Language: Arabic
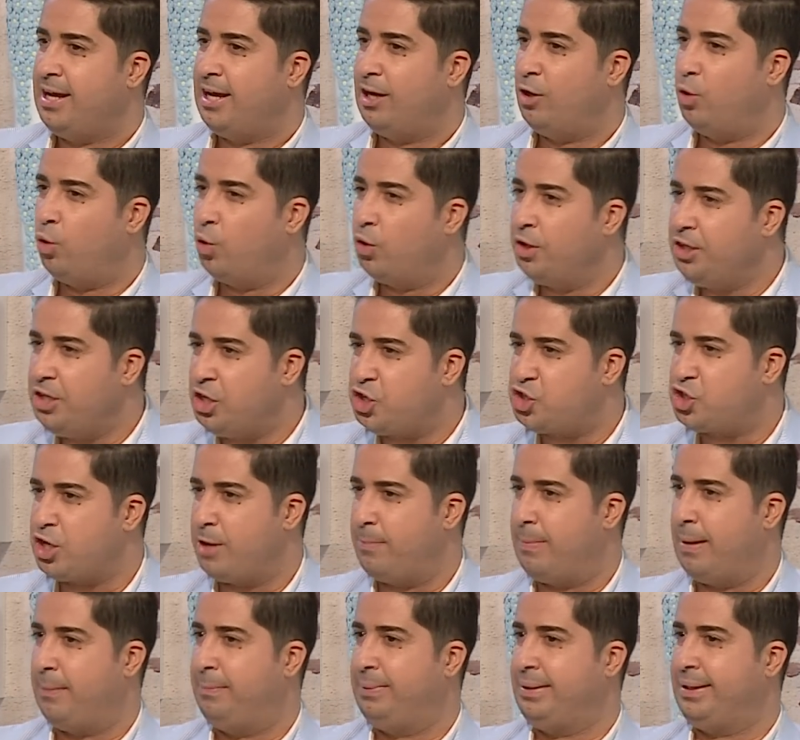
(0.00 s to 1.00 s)
الاغنيه
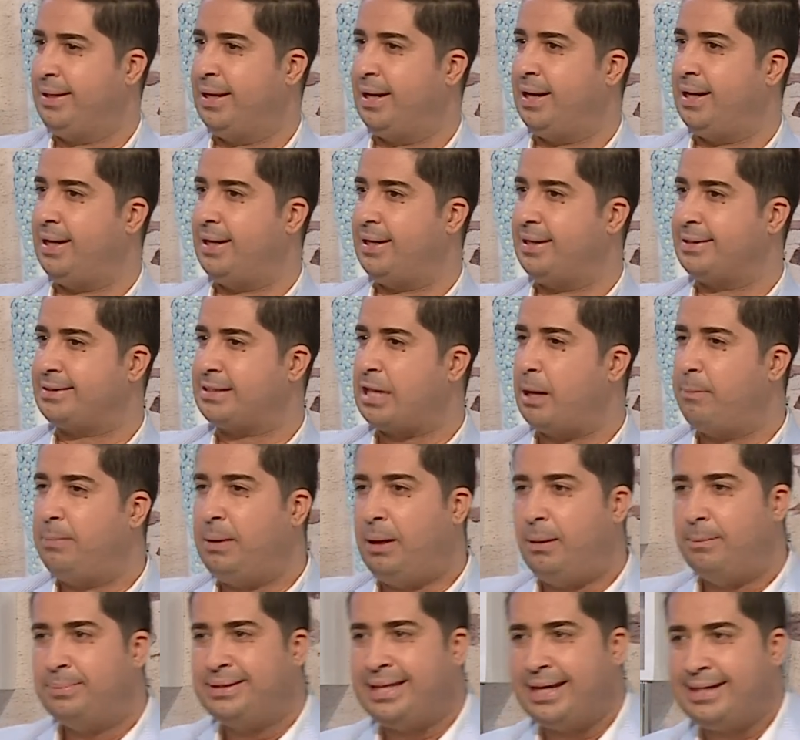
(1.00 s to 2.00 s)
الشبابيه
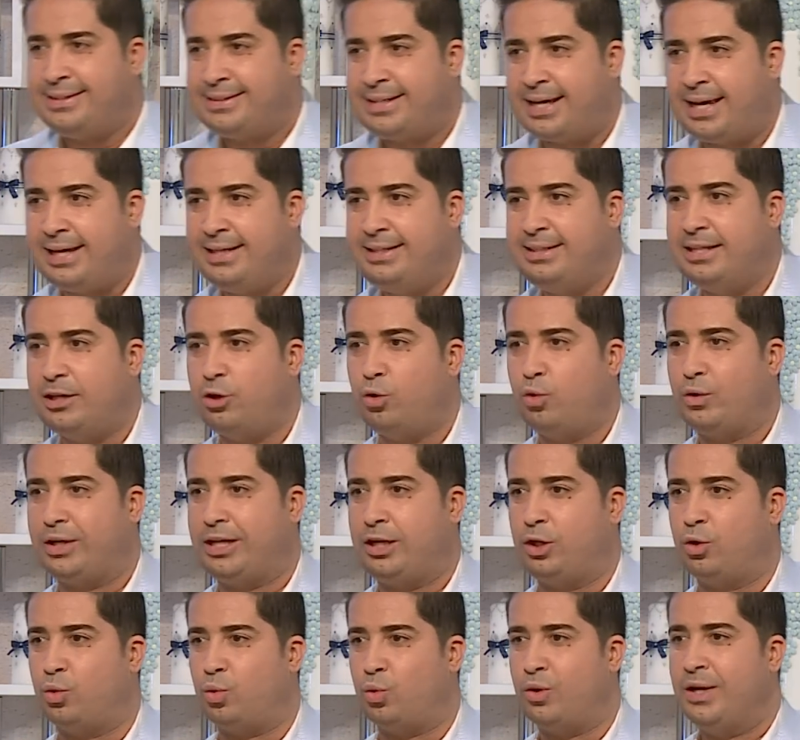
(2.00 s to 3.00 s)
طابع بدا يتغير
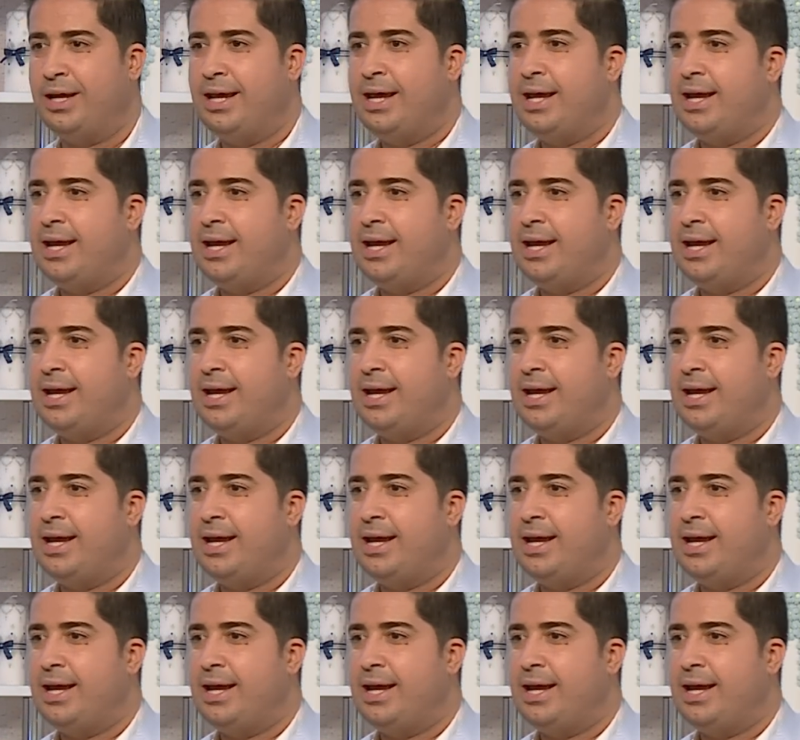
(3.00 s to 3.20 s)
وغيره